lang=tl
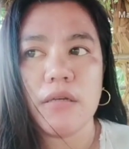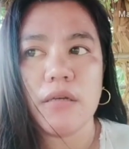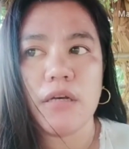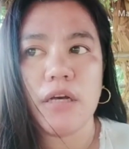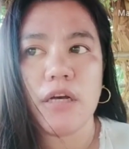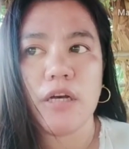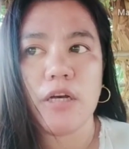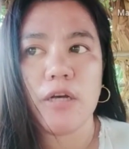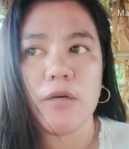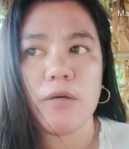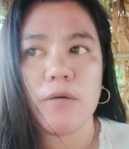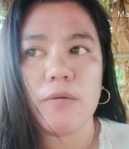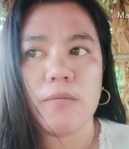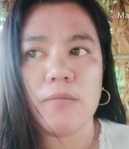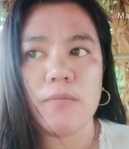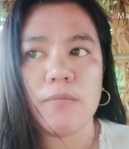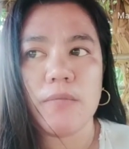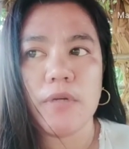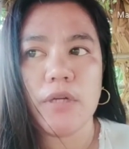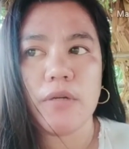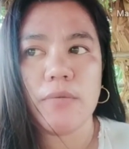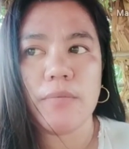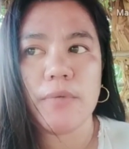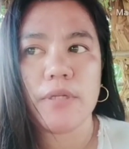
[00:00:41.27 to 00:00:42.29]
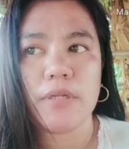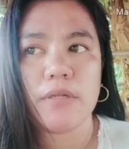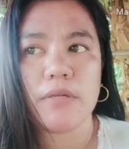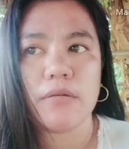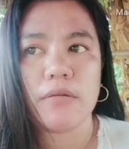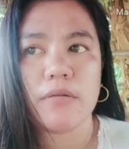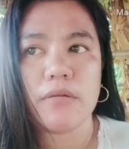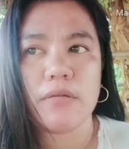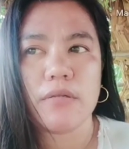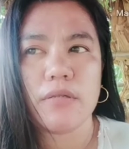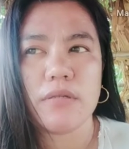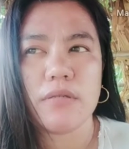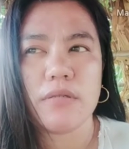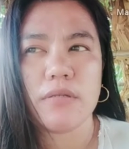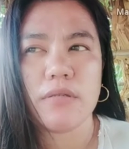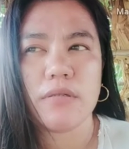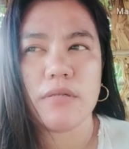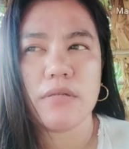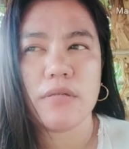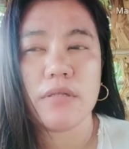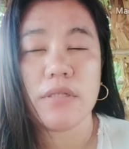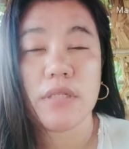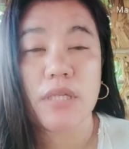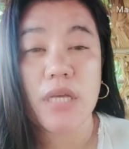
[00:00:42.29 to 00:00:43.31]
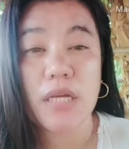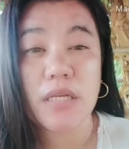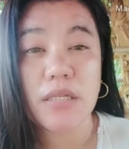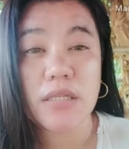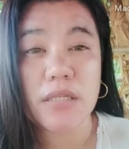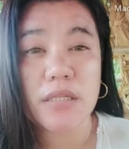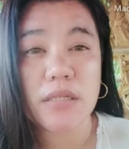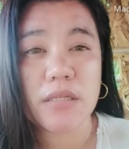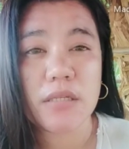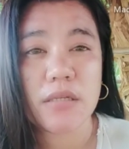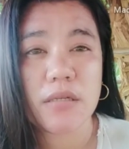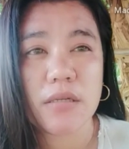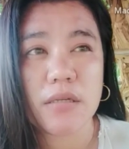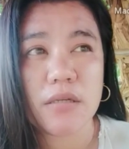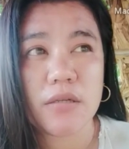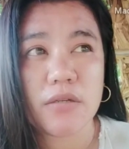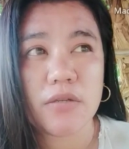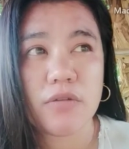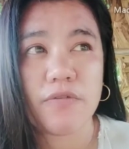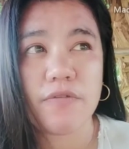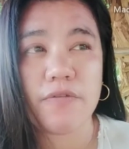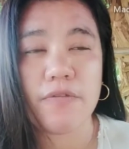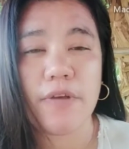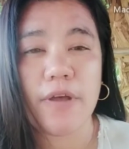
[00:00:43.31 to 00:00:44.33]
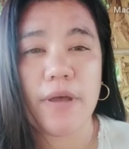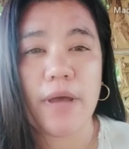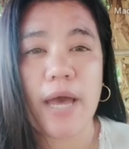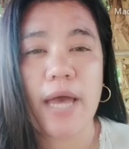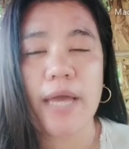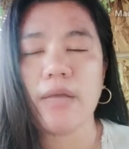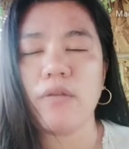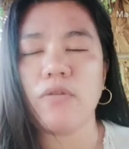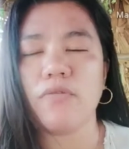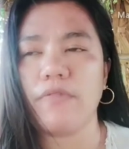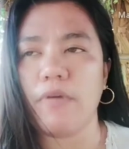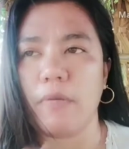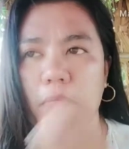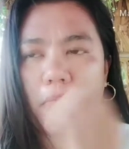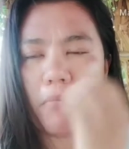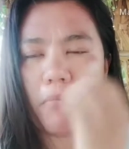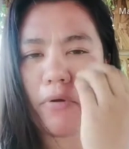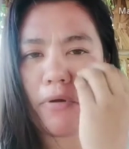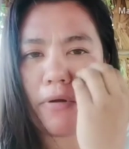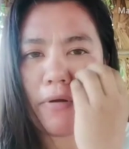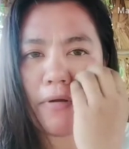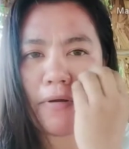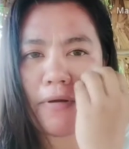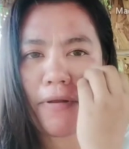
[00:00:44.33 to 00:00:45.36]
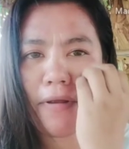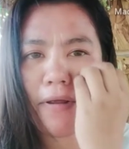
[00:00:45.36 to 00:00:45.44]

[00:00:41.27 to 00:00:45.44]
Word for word: um, ano ba, 6, November, ay, November,